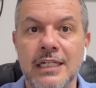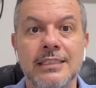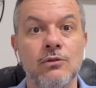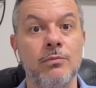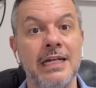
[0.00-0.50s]
que eles
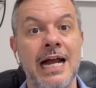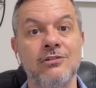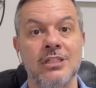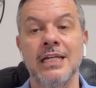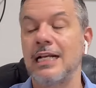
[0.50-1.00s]
são
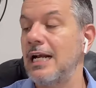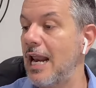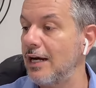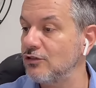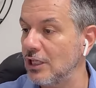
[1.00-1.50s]
obrigados a
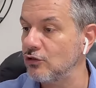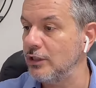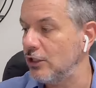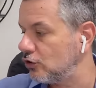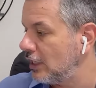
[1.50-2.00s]
declarar nos Estados
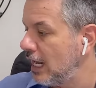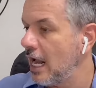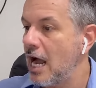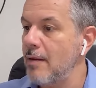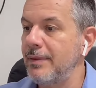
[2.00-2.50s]
Unidos,
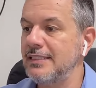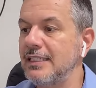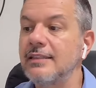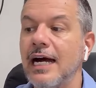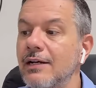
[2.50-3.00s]

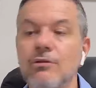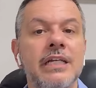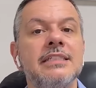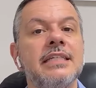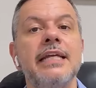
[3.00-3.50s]
apresentaram
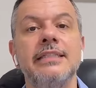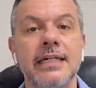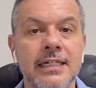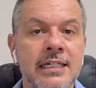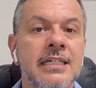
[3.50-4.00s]

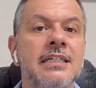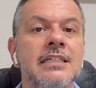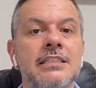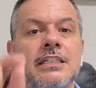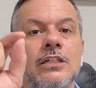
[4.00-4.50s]
receita
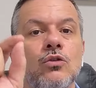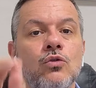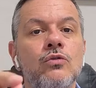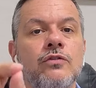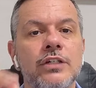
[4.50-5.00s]
de
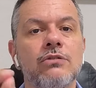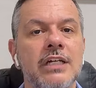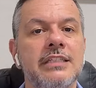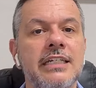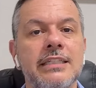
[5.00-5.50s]

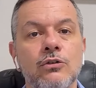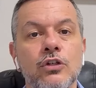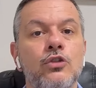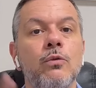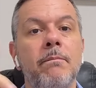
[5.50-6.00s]

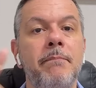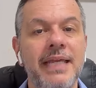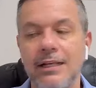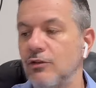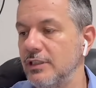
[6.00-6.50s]
1,38
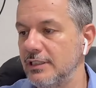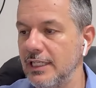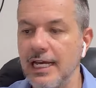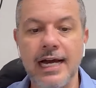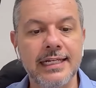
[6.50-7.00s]
bilhões de
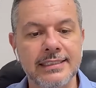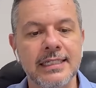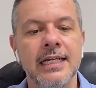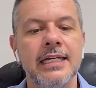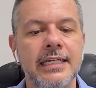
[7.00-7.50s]

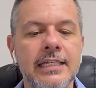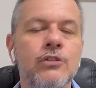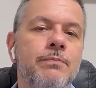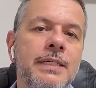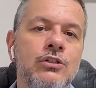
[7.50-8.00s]
reais e
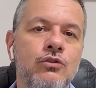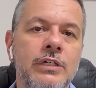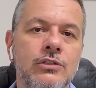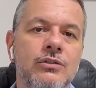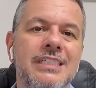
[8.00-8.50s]
um
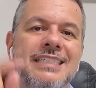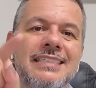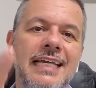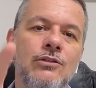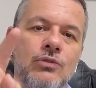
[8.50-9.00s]
prejuízo de
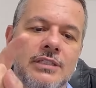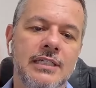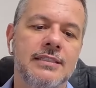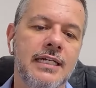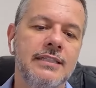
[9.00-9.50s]

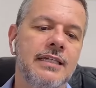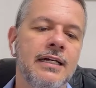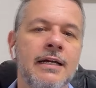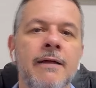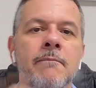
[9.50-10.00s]
160
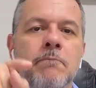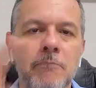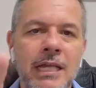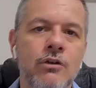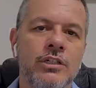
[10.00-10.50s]

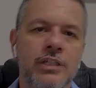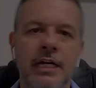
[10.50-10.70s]
milhões de